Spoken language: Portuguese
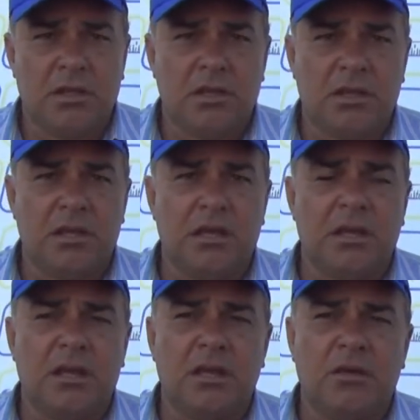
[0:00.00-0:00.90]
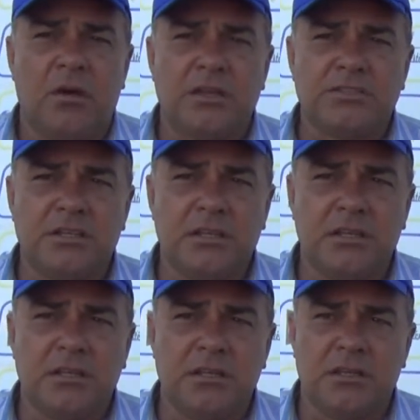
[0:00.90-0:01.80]
É, eu acho
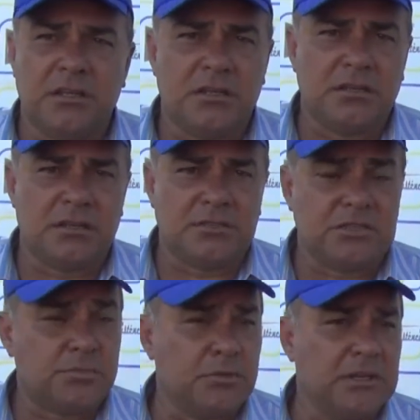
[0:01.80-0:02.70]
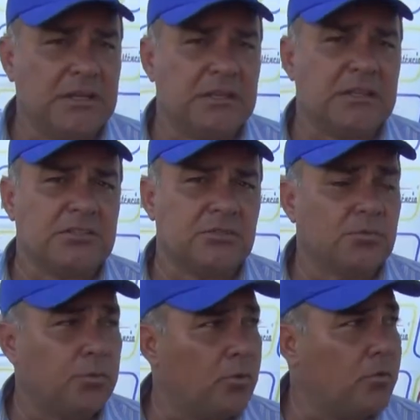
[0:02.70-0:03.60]
que a gente poderia ter
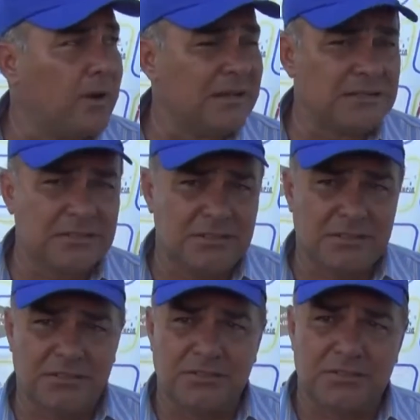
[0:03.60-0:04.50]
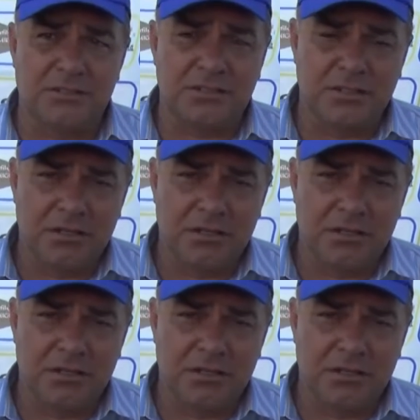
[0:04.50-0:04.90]
tido um pouco mais de, de, de,